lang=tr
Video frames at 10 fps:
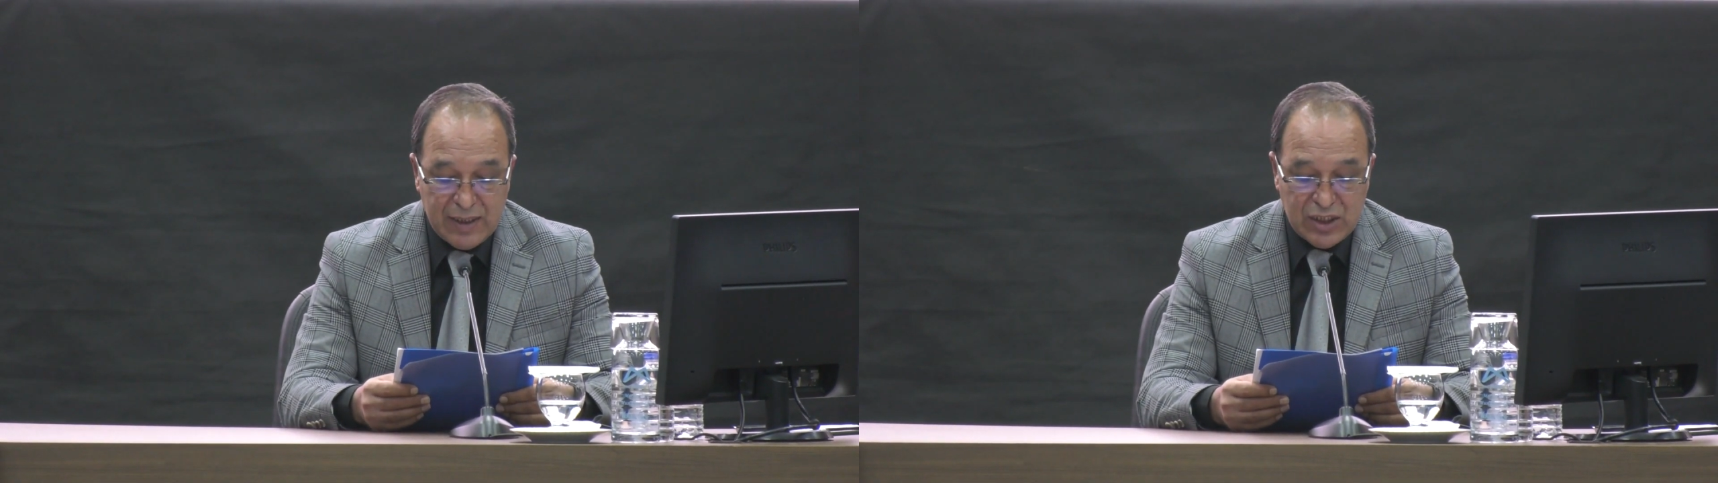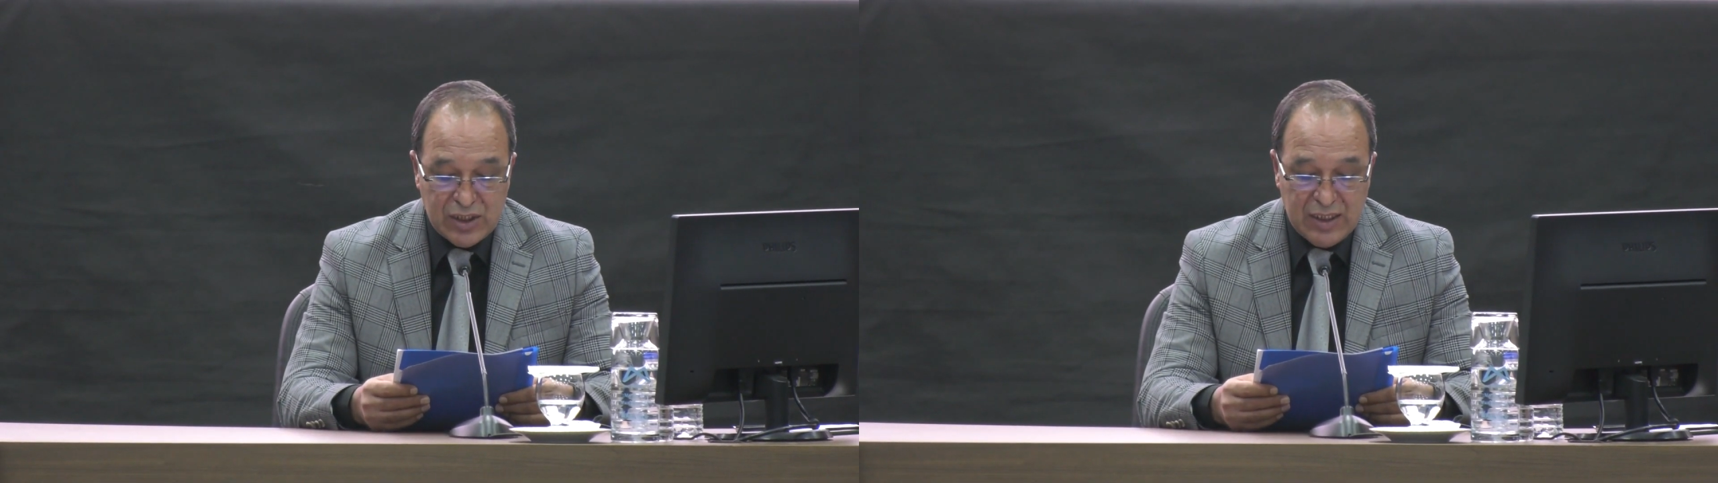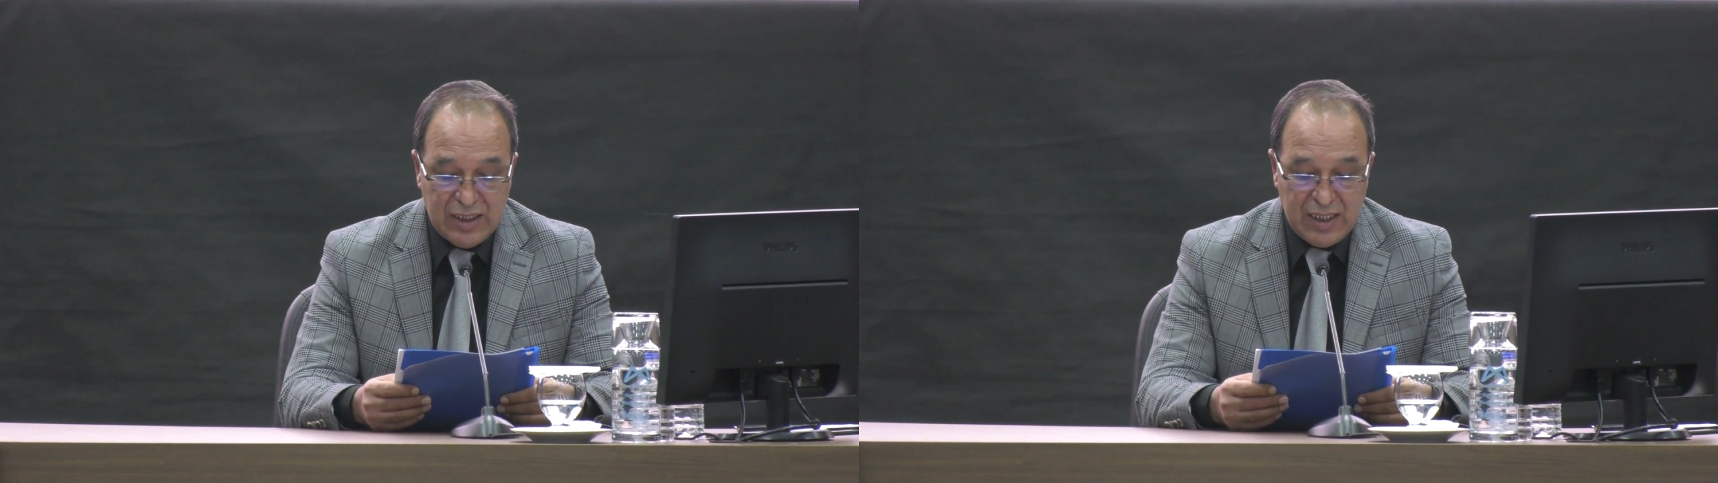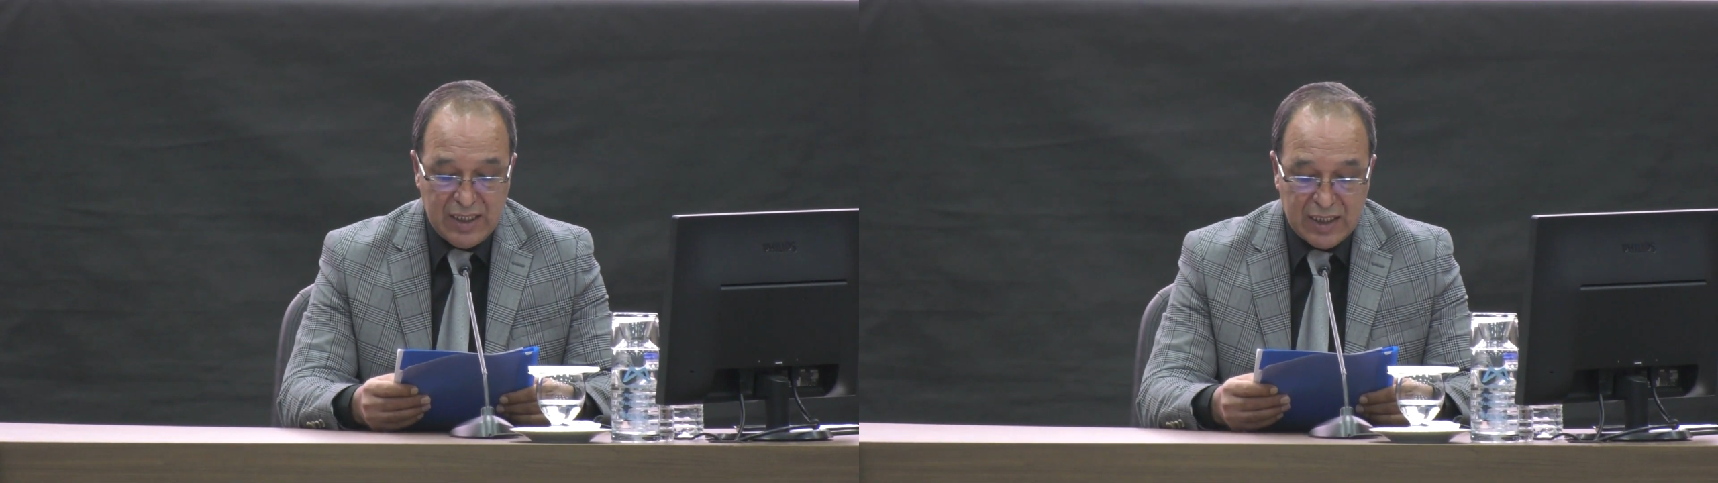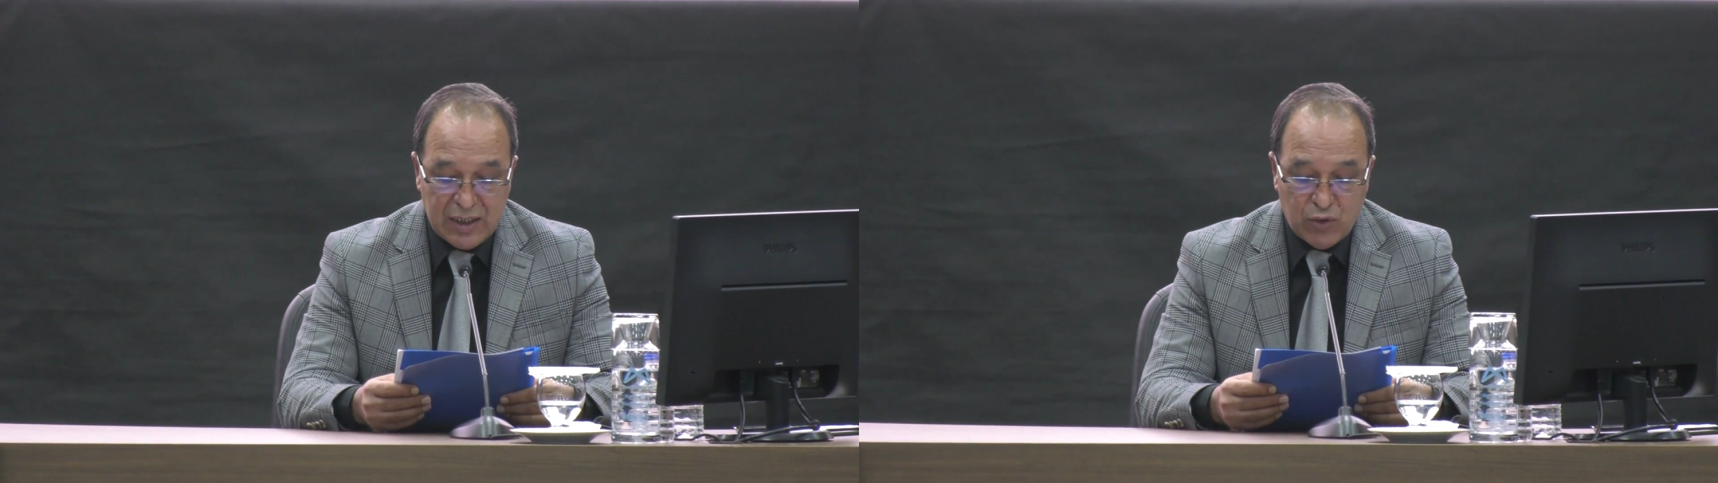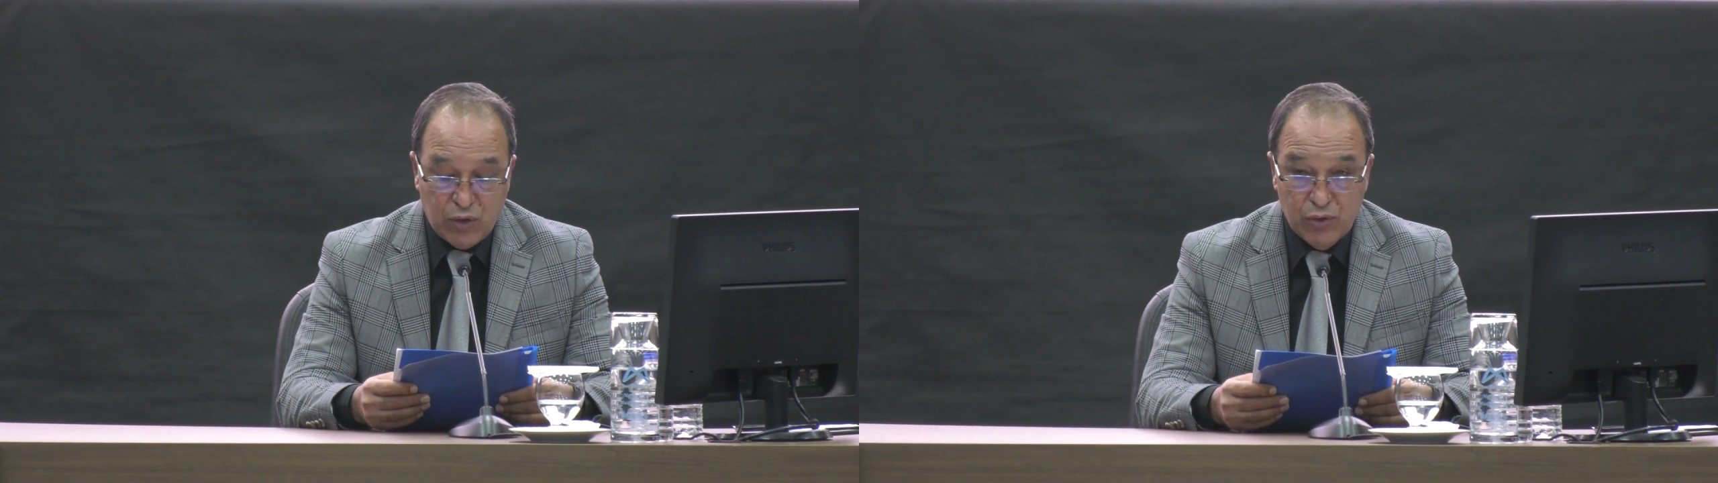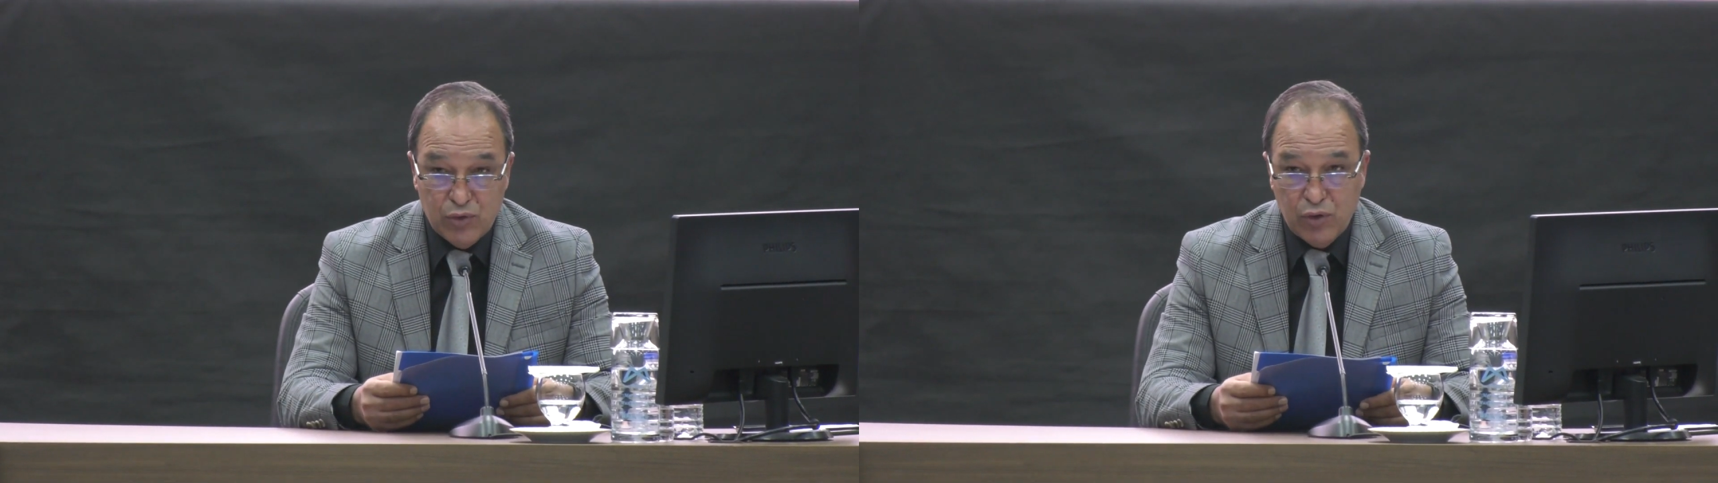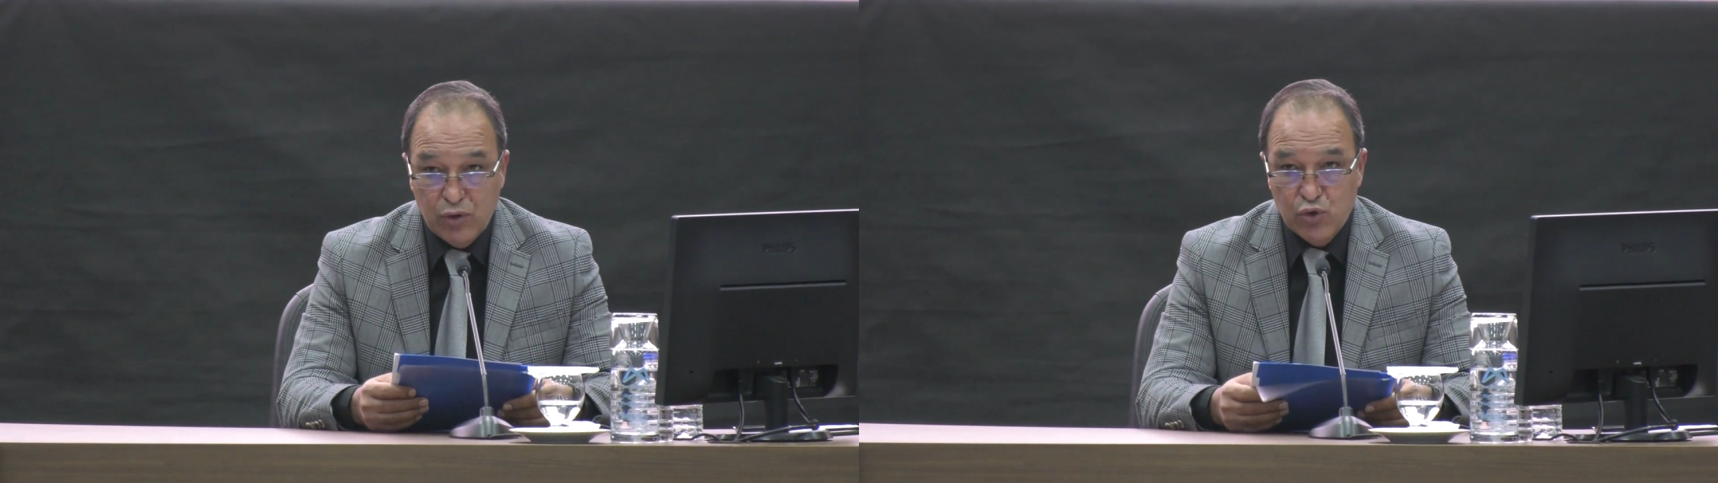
imar plan değişikliği ile ilgili